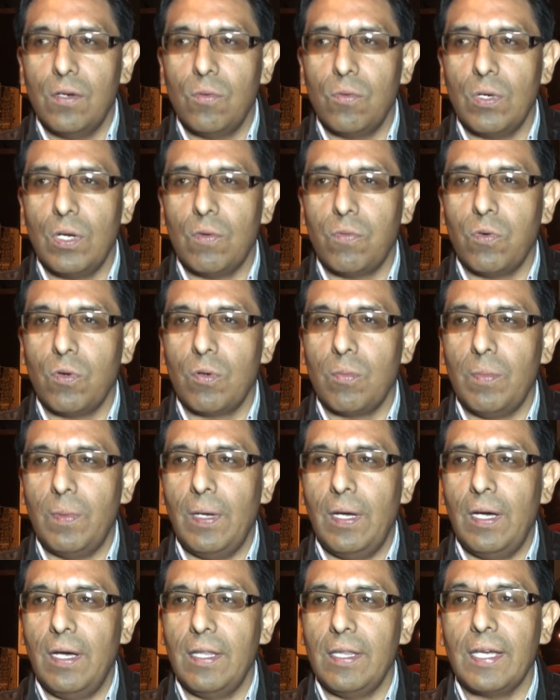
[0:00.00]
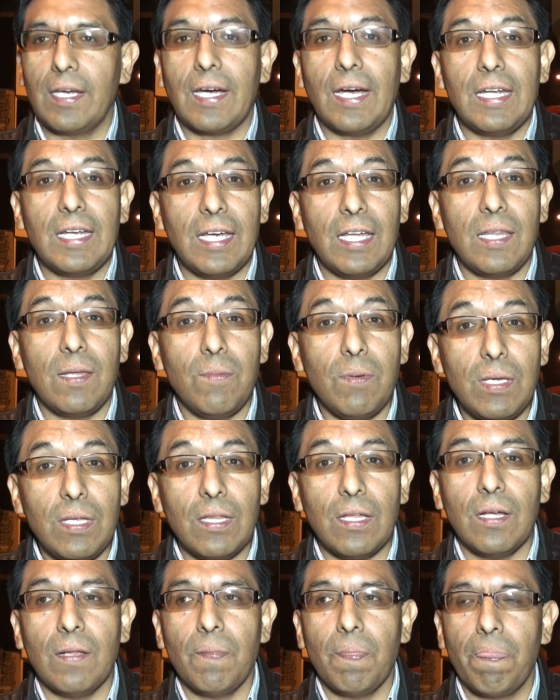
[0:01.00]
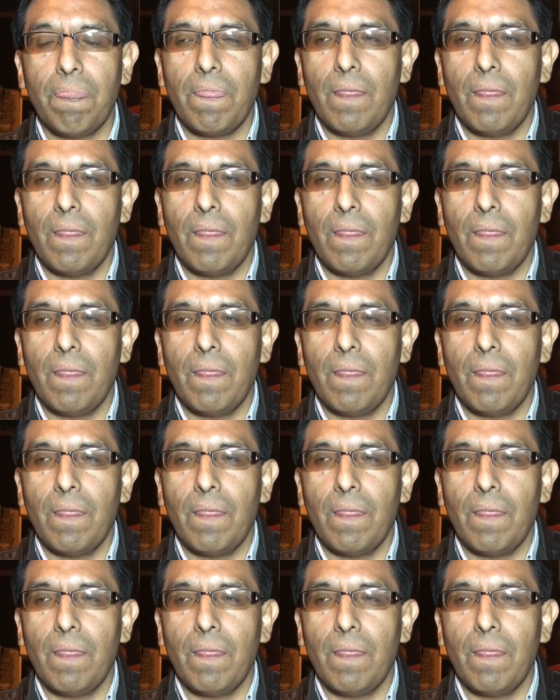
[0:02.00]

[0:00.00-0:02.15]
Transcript: una forma de calidad de vida